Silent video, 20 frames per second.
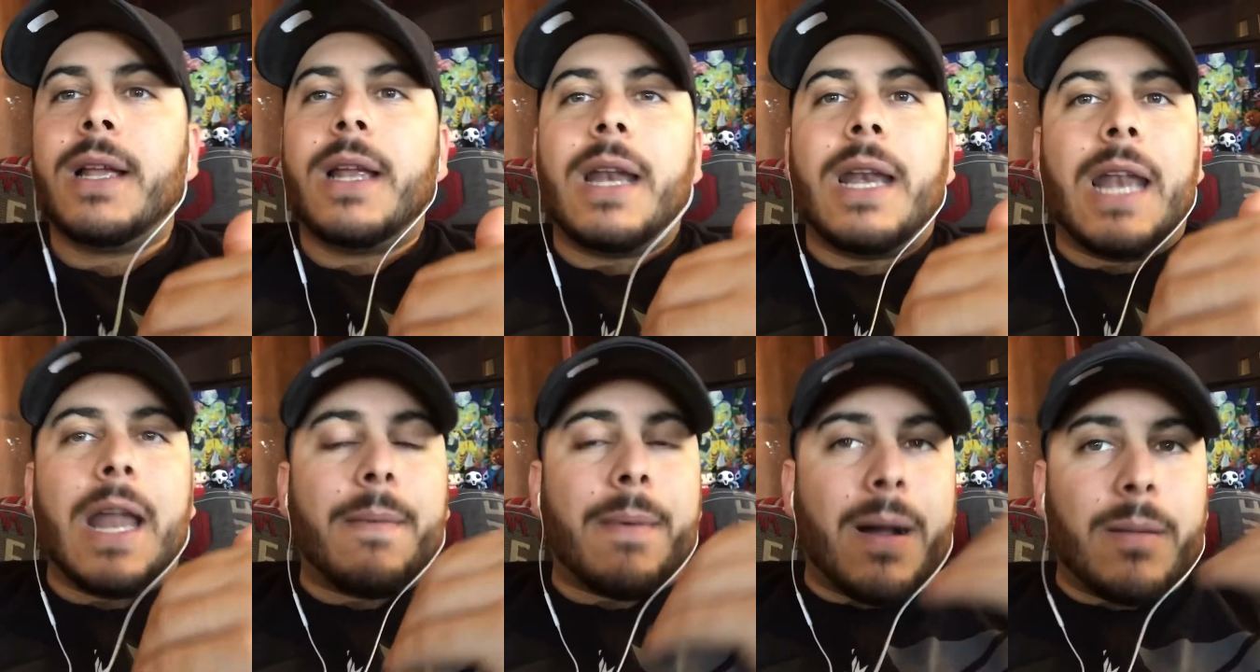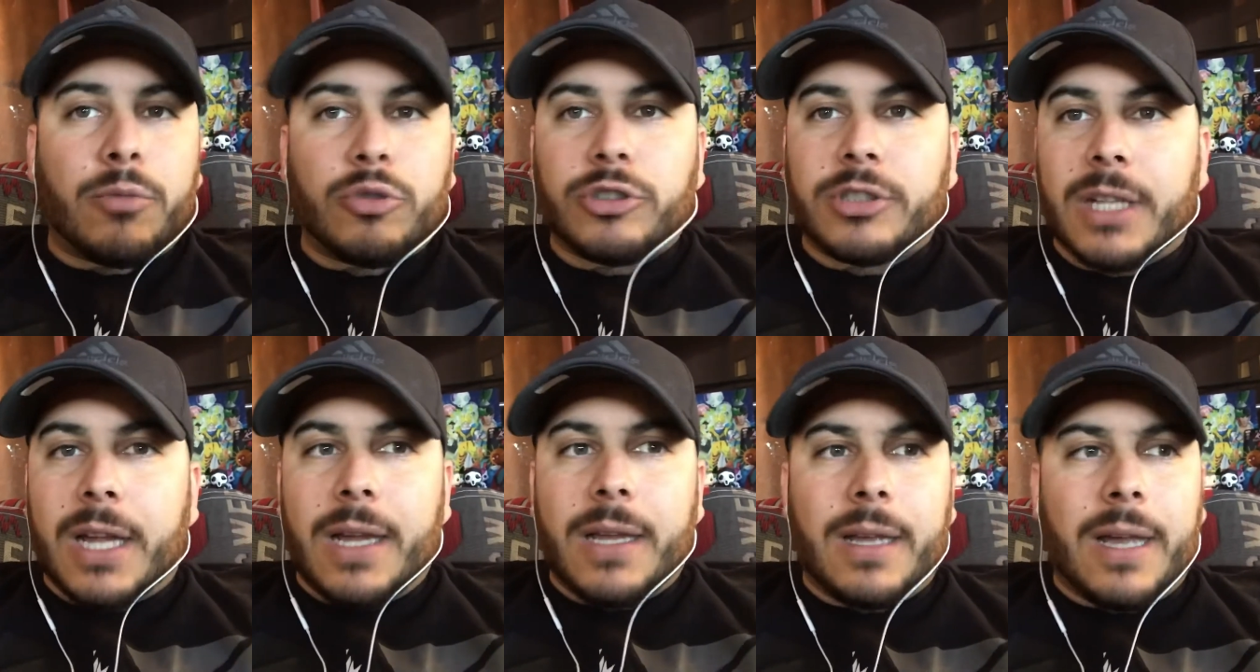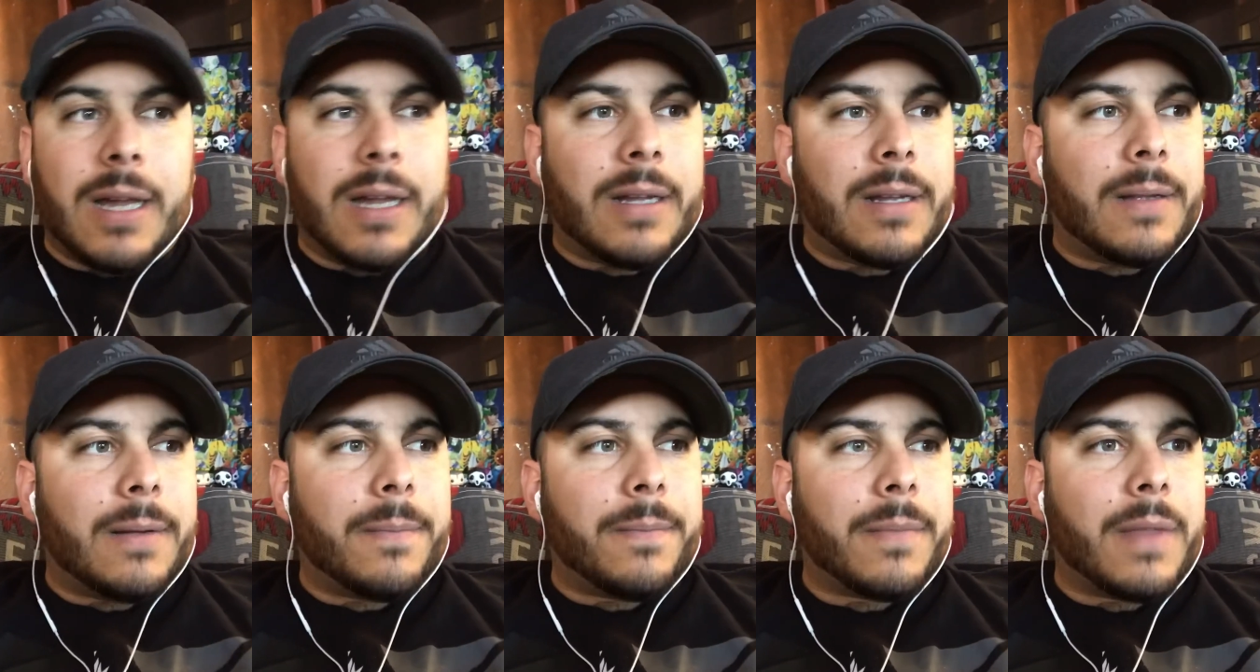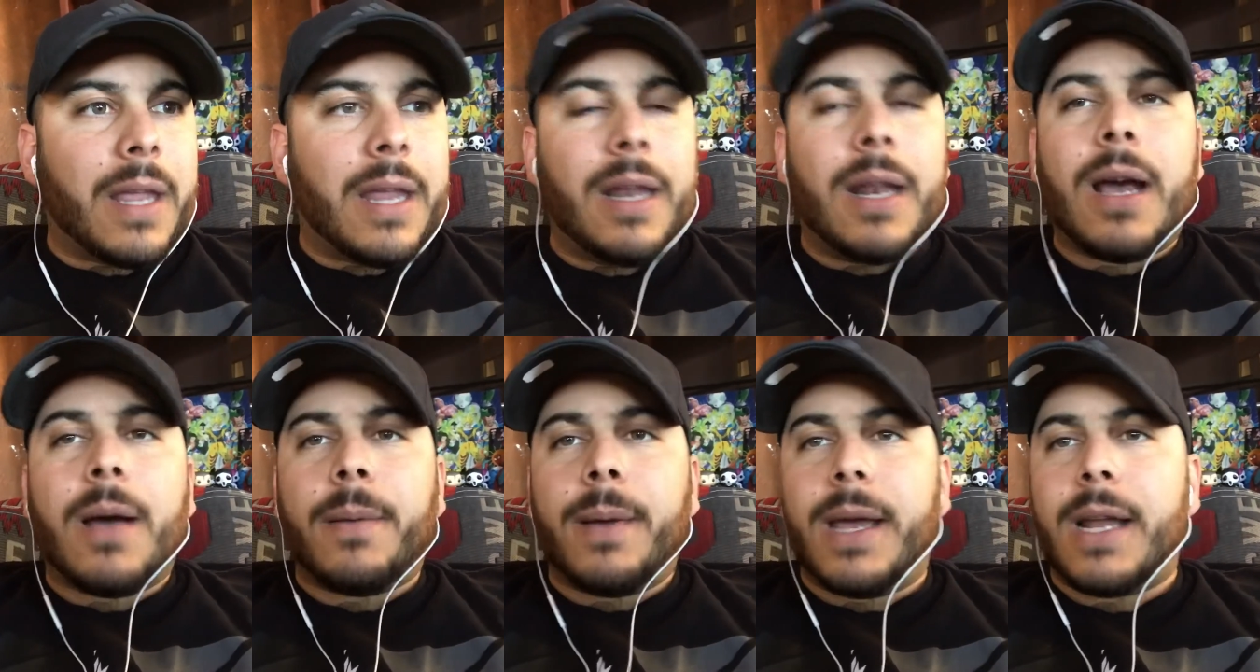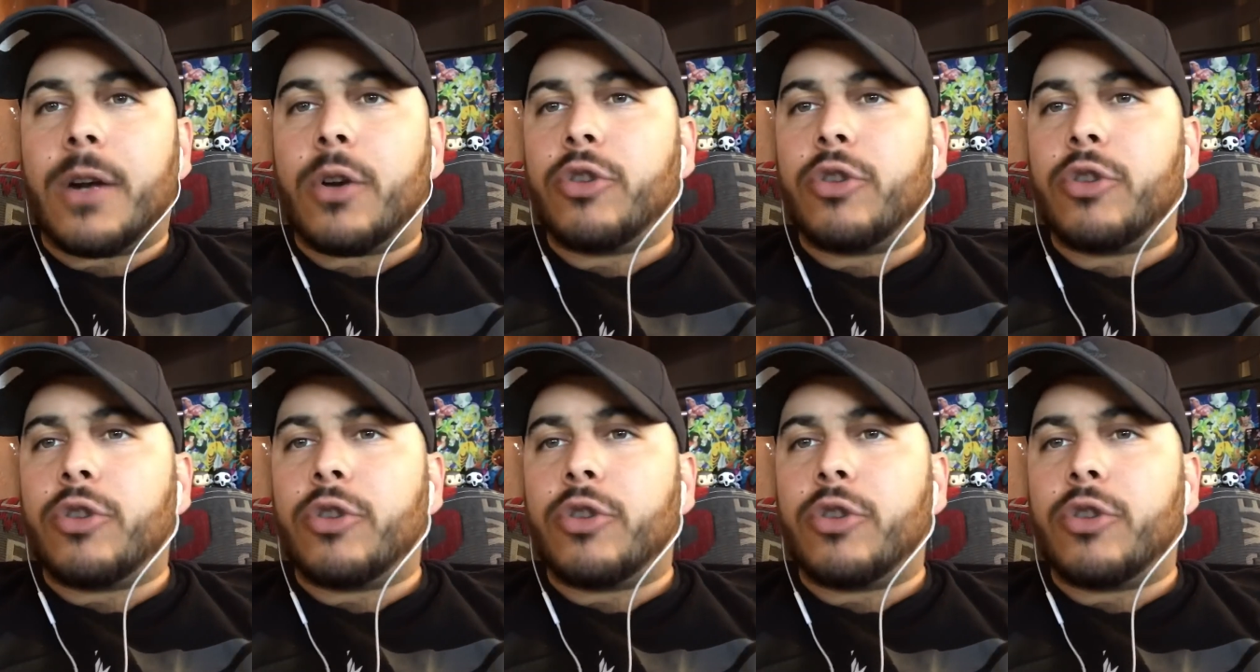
la vamos a ir a ver.